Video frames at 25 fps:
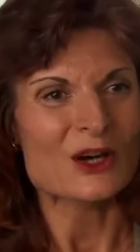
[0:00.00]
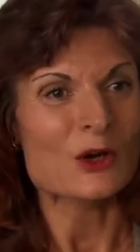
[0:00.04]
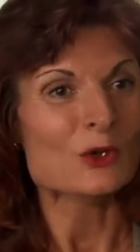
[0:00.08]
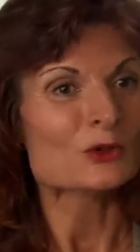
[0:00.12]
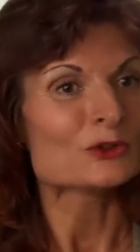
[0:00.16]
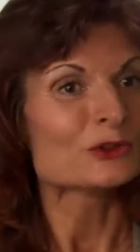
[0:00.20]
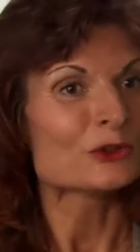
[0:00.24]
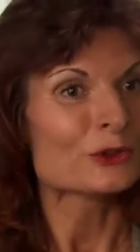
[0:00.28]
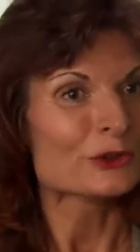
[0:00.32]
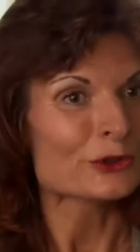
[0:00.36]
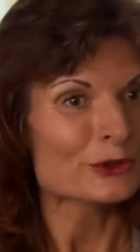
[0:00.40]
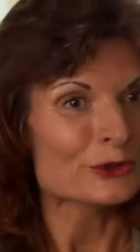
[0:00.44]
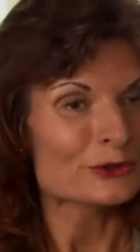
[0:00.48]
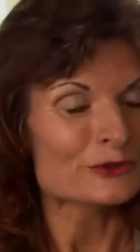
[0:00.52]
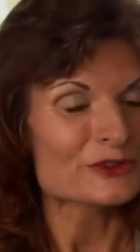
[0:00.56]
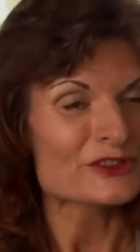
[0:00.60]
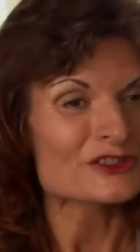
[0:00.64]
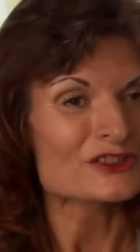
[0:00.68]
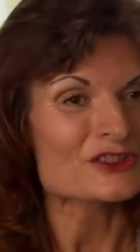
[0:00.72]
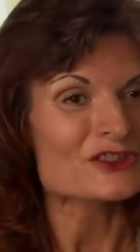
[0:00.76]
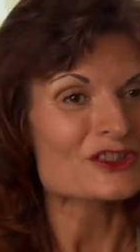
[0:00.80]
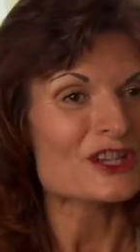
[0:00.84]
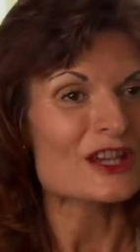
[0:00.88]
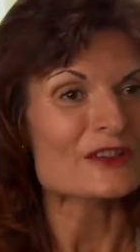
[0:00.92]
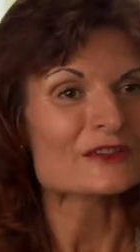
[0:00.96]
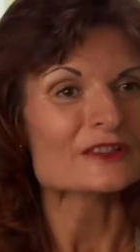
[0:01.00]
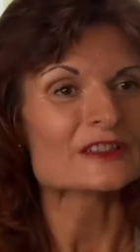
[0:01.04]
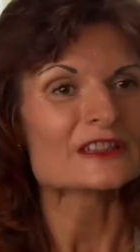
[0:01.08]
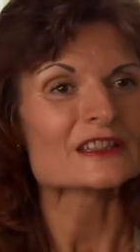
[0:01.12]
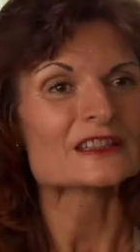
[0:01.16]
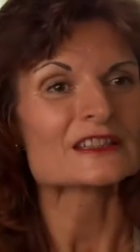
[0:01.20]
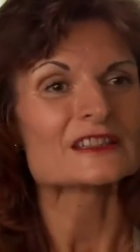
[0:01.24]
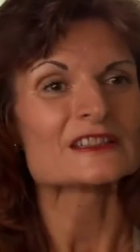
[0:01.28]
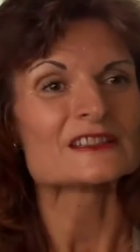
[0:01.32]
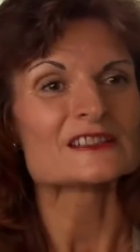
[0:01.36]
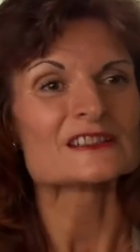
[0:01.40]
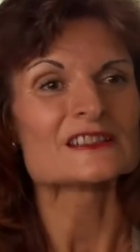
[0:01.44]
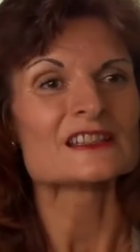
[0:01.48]
auch
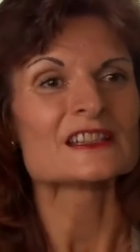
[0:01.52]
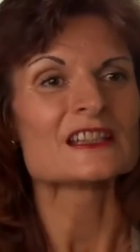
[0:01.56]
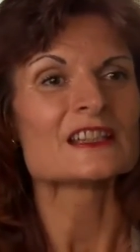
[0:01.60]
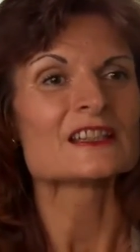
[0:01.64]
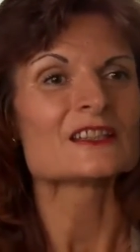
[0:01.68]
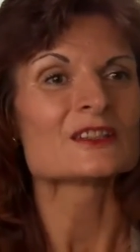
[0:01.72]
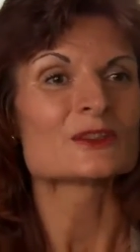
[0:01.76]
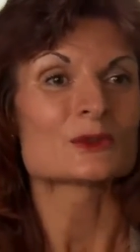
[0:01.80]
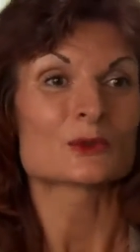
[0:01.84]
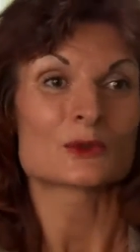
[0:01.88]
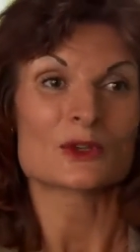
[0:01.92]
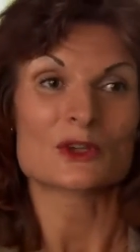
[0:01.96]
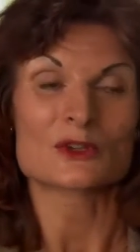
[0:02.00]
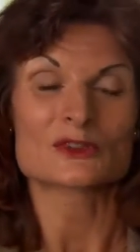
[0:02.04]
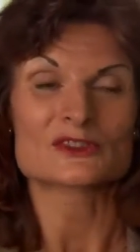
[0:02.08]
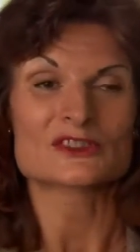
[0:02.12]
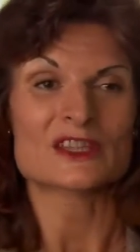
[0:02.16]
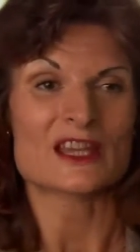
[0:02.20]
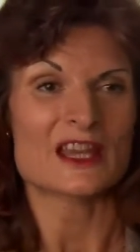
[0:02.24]
neurowissenschaftlich gesehen oder aus